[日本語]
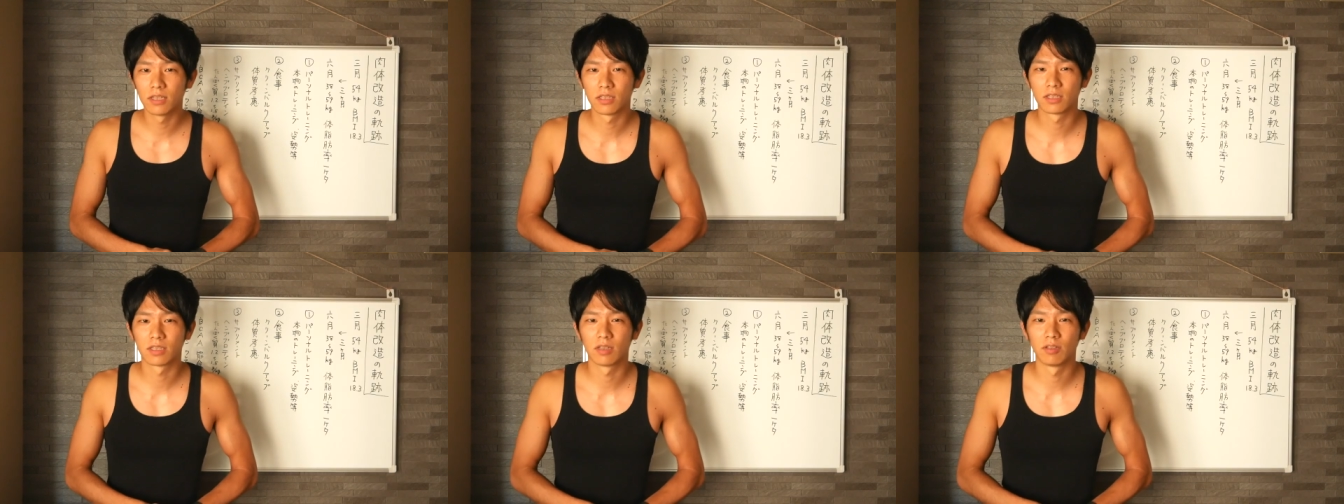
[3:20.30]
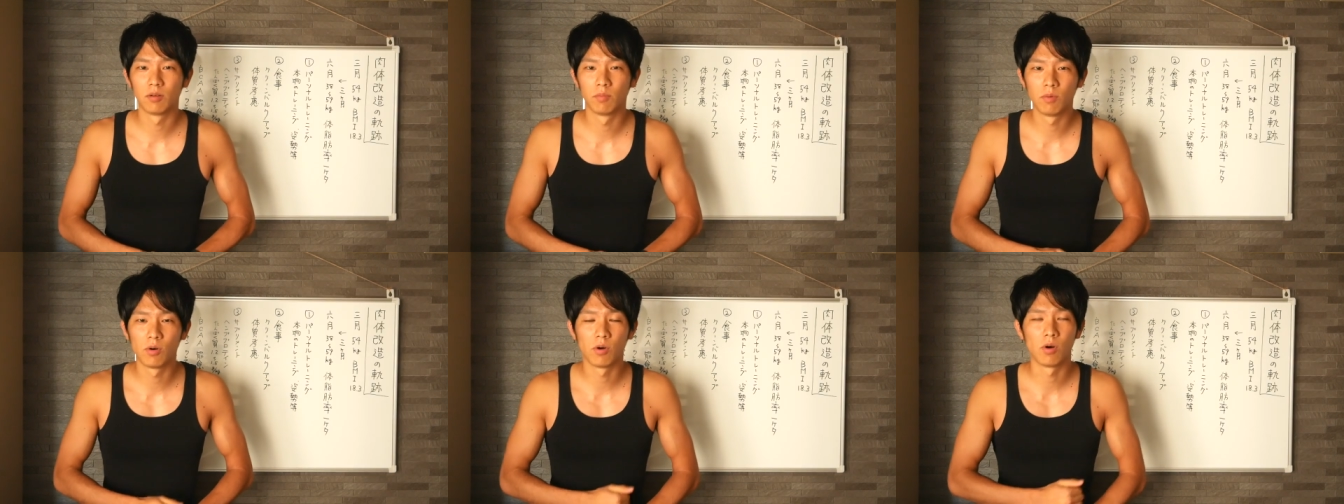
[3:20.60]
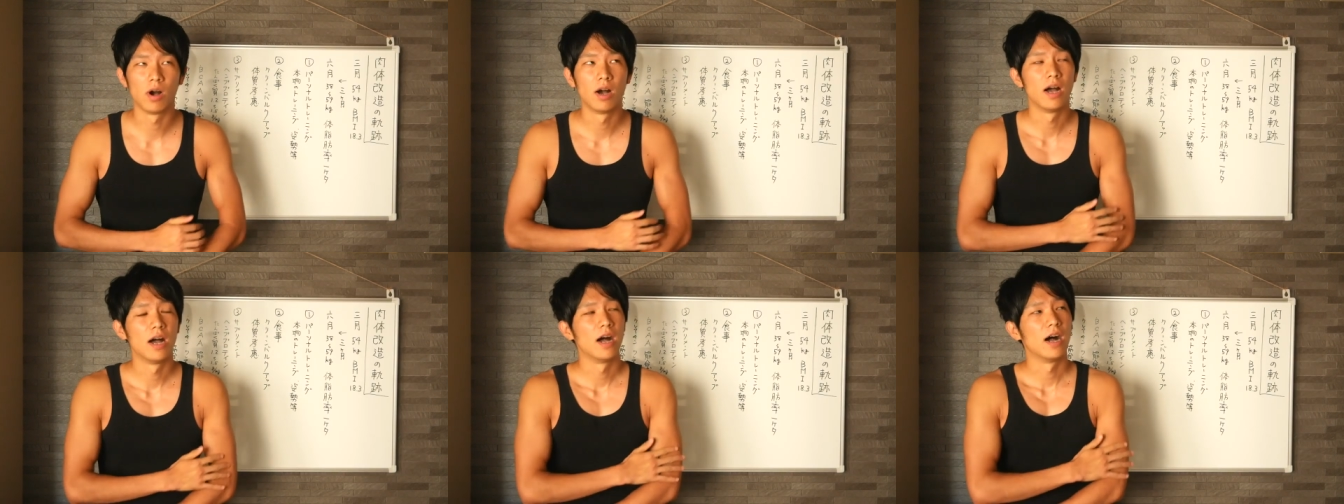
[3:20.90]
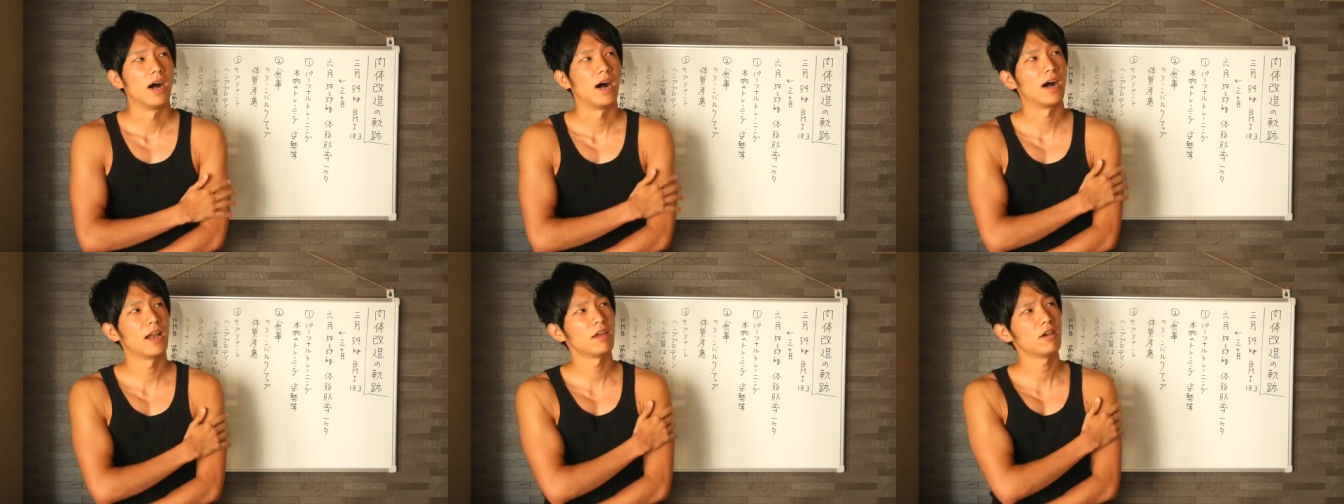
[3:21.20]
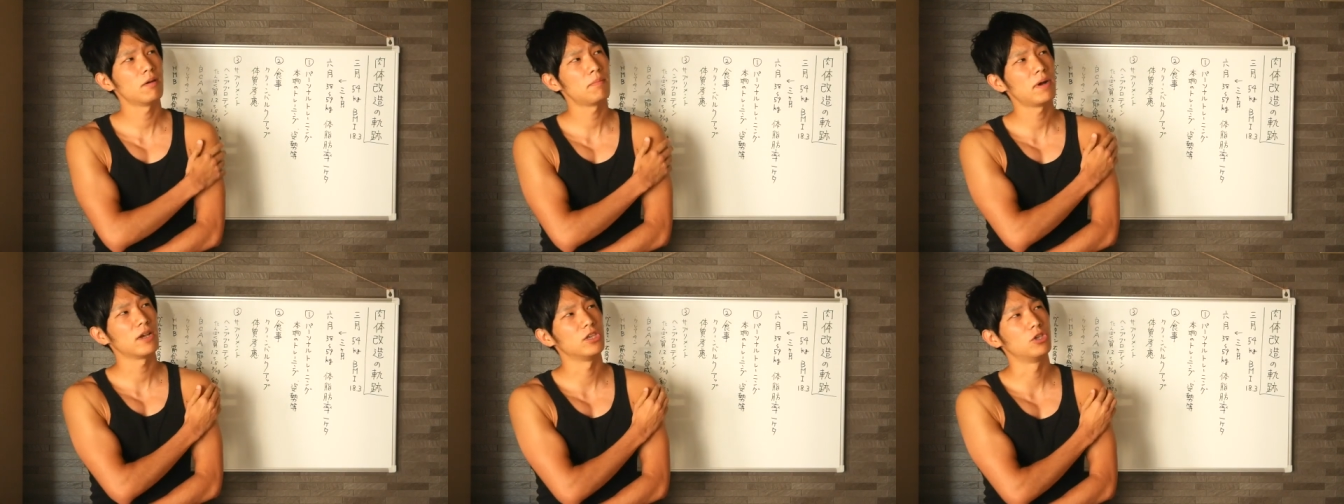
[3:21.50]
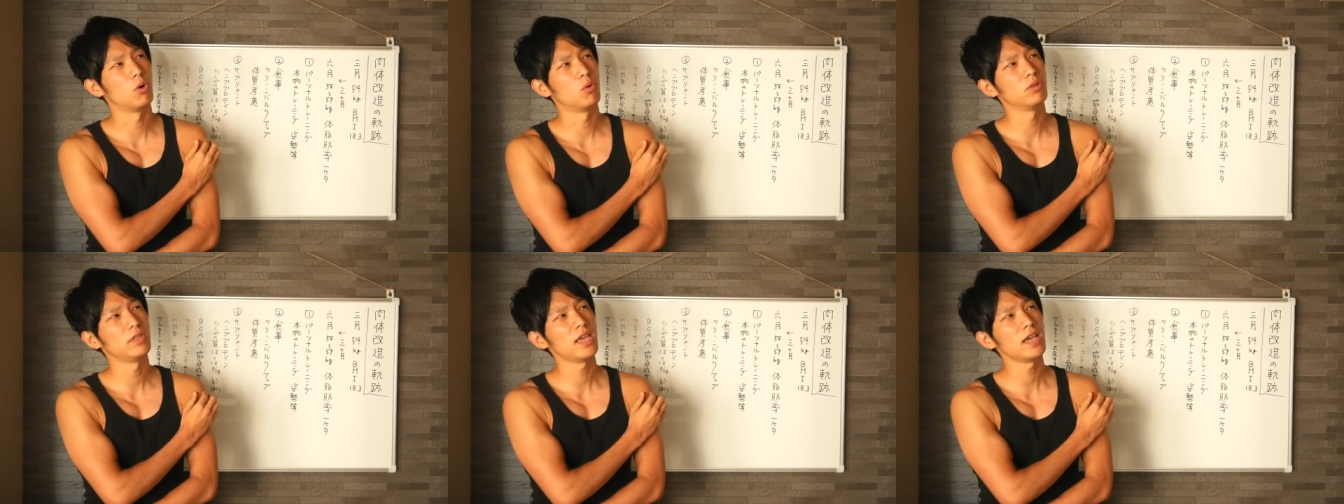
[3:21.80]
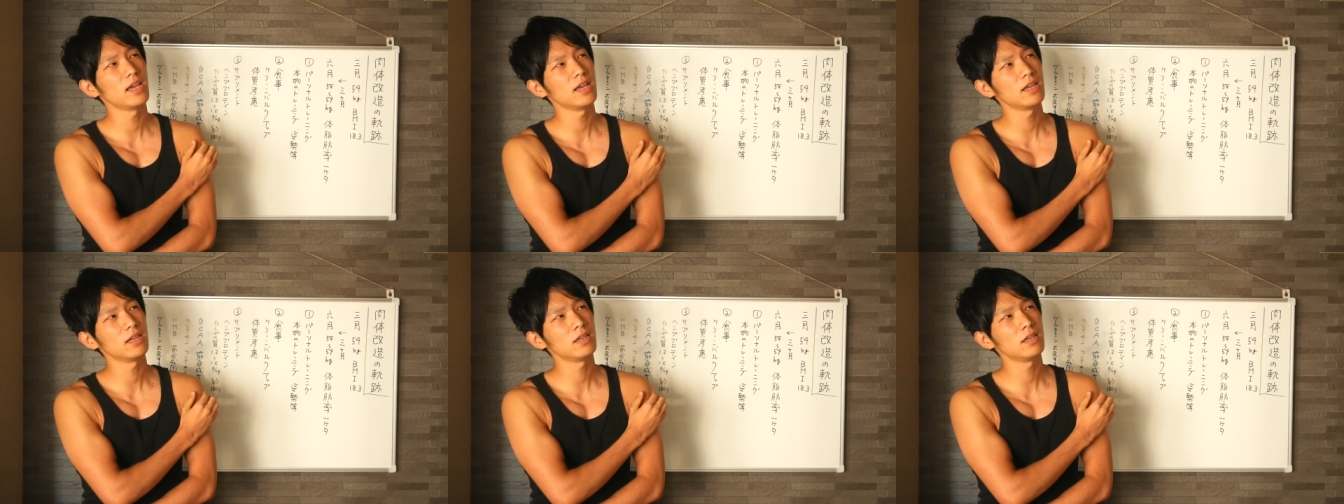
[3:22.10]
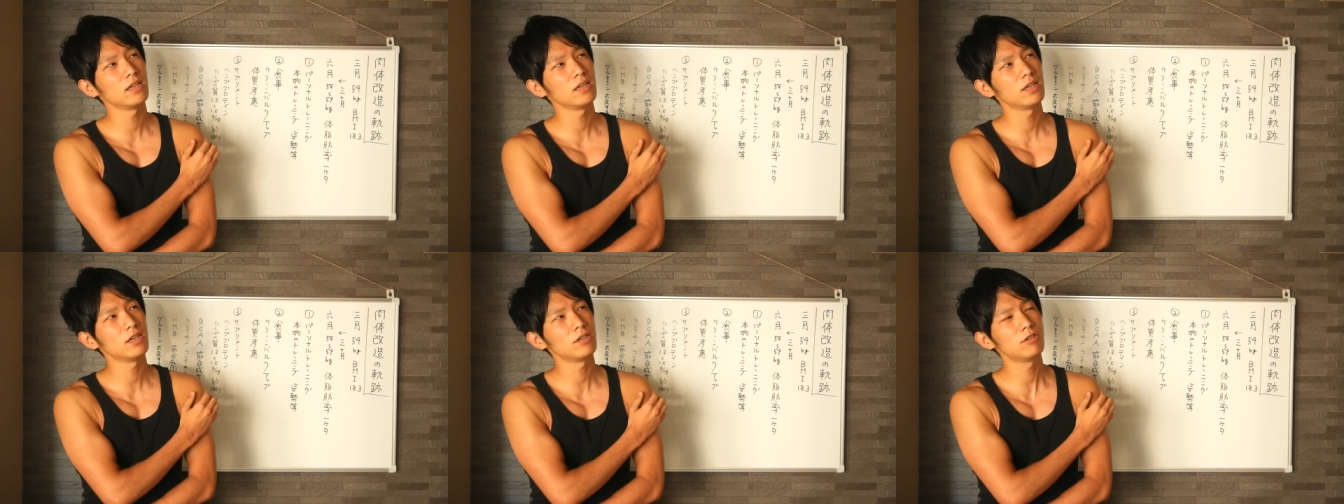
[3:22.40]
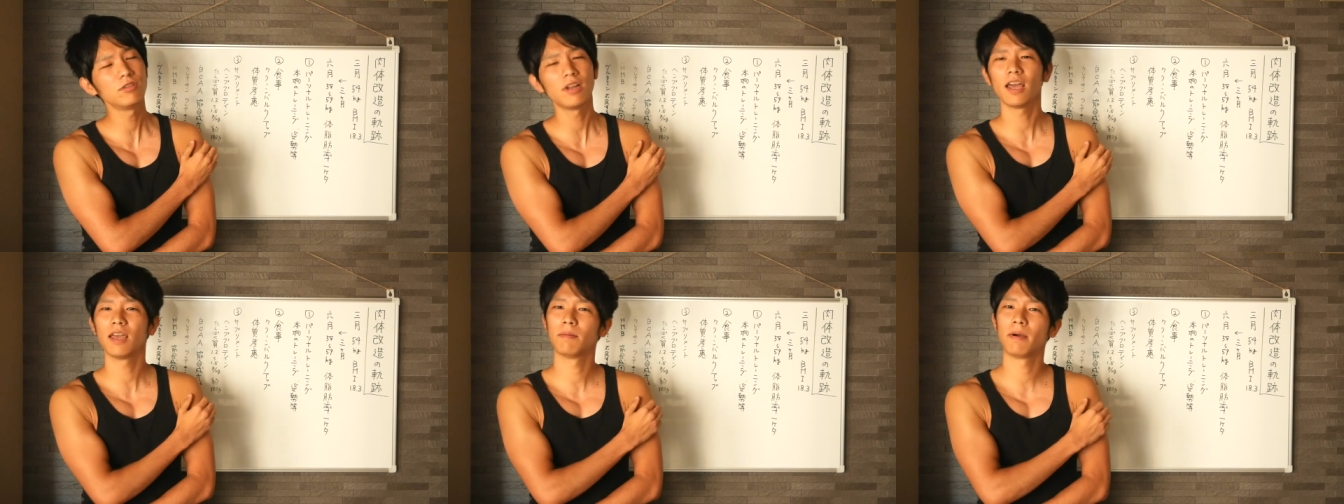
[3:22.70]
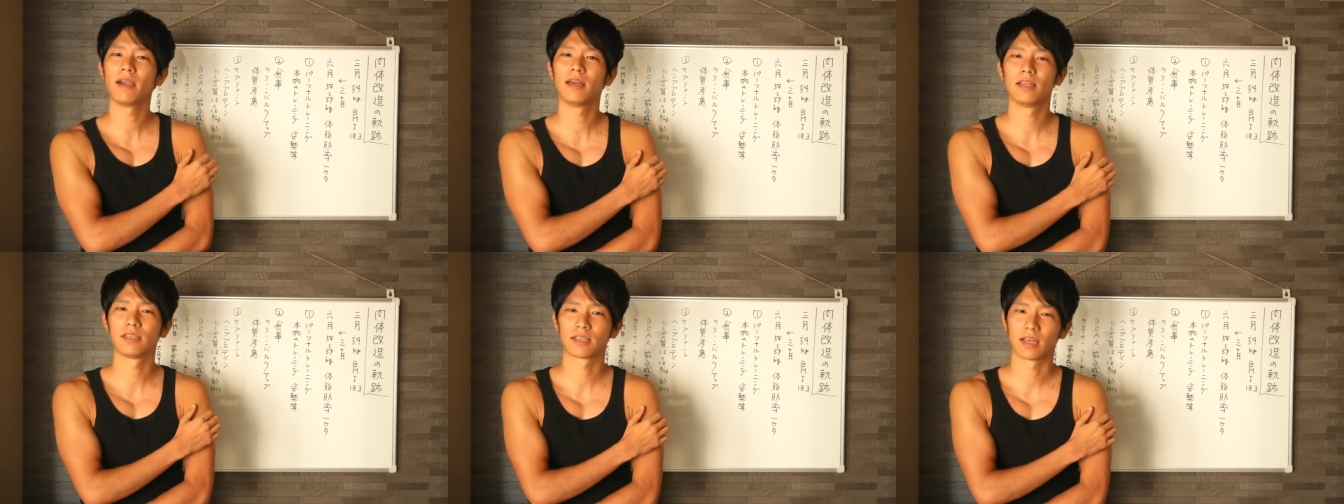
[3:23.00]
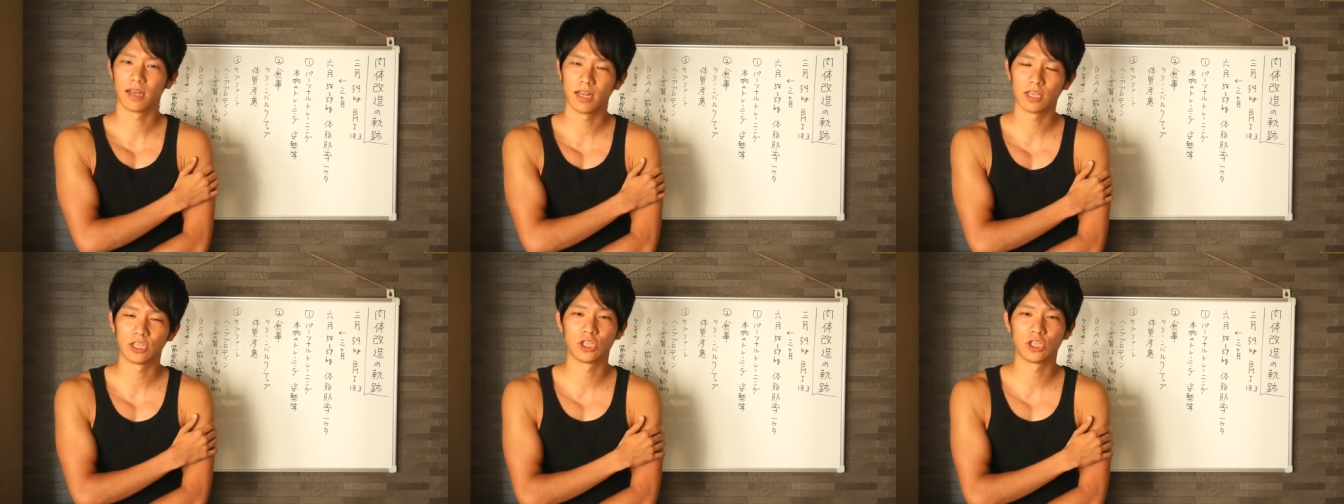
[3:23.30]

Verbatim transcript: ですけども、あれはまあ4年ぐらい前ですかね、